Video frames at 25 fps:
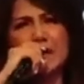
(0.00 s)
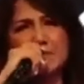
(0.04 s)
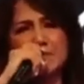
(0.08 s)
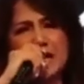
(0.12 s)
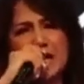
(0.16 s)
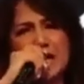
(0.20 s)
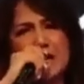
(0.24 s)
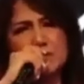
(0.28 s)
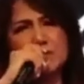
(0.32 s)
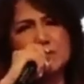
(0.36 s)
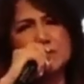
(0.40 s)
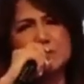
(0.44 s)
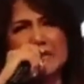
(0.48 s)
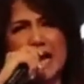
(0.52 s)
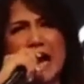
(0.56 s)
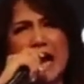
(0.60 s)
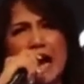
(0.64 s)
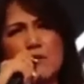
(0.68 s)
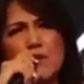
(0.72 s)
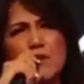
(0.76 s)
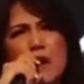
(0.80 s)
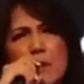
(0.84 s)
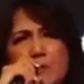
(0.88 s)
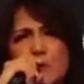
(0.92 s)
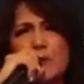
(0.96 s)
belum
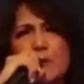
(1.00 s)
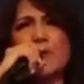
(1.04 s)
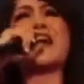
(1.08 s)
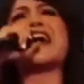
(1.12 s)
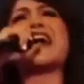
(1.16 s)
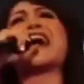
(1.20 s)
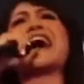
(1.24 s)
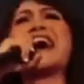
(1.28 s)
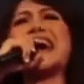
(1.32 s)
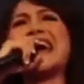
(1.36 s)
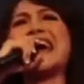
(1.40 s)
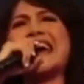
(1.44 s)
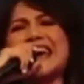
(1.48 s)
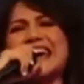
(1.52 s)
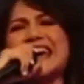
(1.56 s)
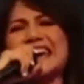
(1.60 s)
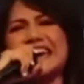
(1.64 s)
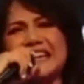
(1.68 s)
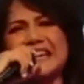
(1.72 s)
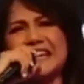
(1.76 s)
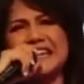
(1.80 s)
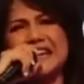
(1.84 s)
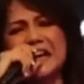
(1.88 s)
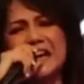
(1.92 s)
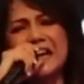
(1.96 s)
jawab,
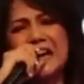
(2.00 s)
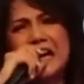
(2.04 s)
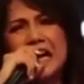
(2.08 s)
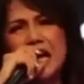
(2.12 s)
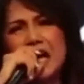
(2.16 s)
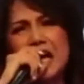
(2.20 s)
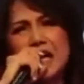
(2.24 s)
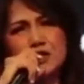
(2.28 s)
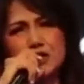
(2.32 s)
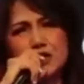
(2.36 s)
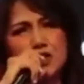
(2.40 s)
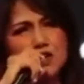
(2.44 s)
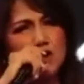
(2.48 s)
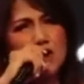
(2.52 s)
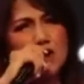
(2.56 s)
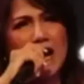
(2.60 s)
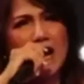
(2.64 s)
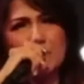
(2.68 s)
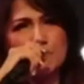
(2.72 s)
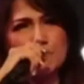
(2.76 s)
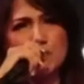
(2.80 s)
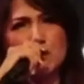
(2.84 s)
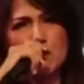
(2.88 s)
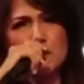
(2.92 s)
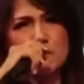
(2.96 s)
pray. Tuhan
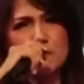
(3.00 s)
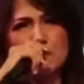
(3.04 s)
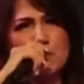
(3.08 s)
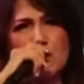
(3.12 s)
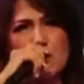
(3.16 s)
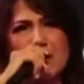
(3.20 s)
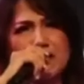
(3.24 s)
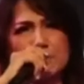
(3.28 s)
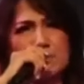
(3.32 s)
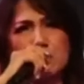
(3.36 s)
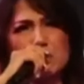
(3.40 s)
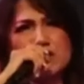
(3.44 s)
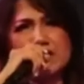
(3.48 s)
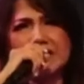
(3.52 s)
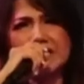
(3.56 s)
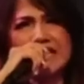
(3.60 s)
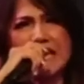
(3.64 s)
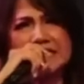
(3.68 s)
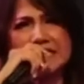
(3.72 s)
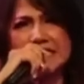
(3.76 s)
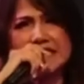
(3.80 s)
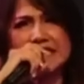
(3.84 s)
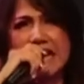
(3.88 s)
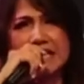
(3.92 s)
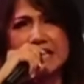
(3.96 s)
belum buat
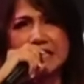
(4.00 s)
mujizat,